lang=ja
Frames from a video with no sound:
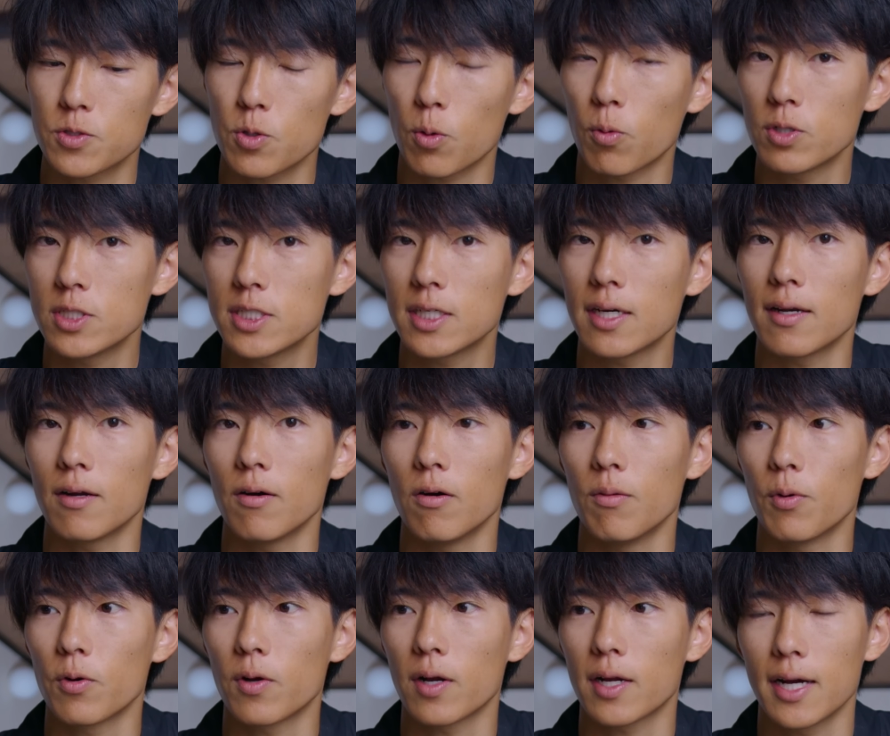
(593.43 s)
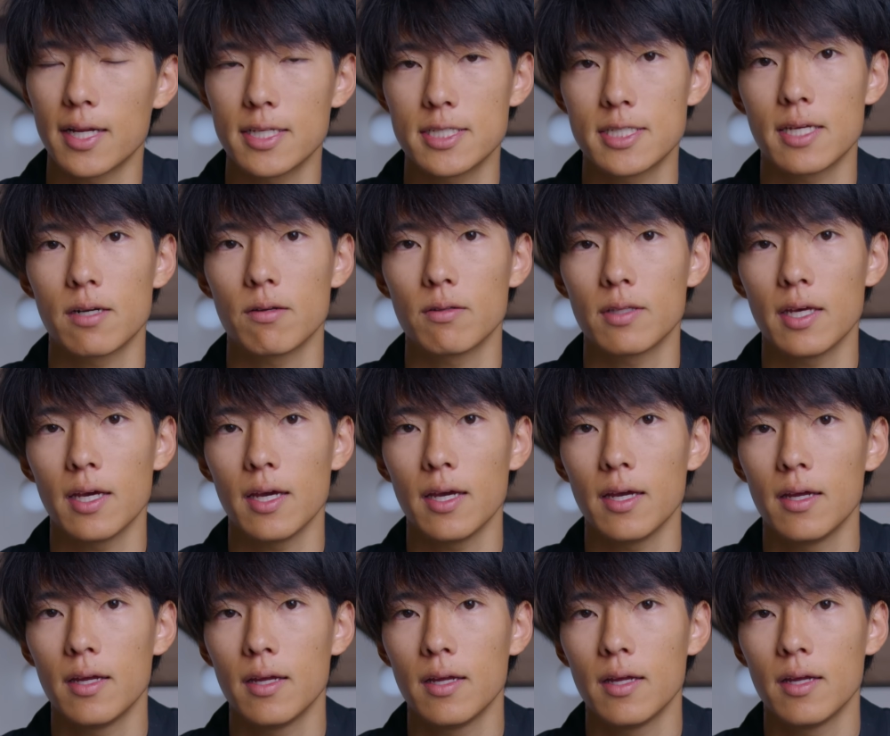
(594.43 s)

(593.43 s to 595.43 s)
底力を僕は感じたので、